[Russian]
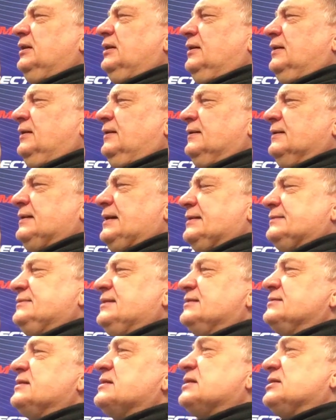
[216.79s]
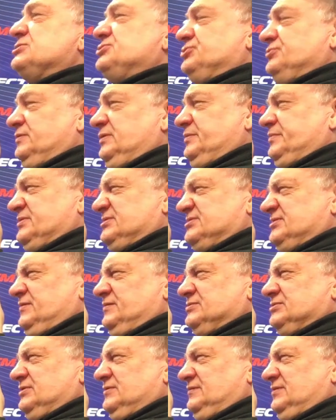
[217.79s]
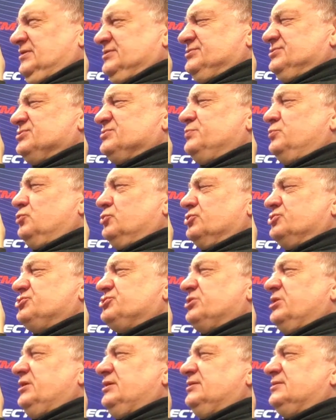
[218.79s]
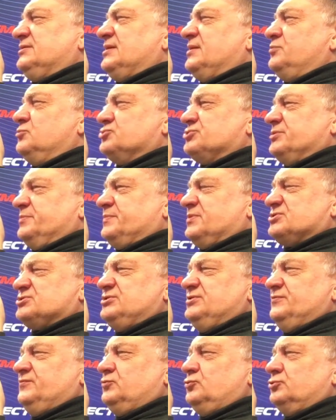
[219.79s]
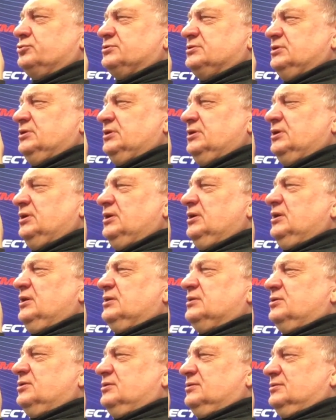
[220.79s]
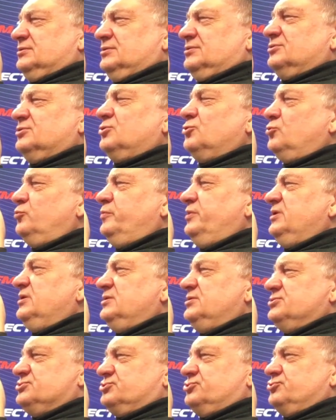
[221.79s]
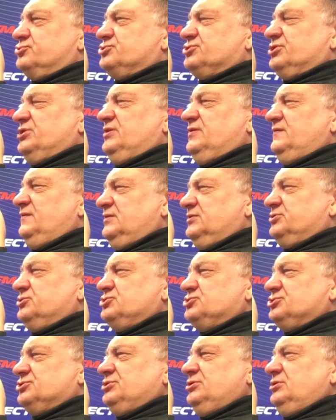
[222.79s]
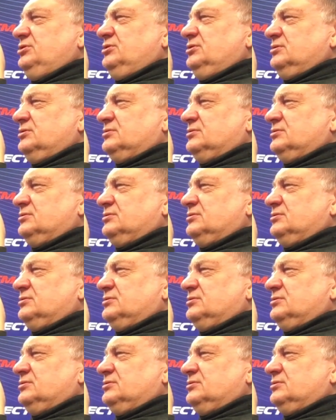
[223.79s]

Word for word: а, когда наращивали при советской власти сборы чая, там уже пошли в ход и э, грубые листочки, и веточки,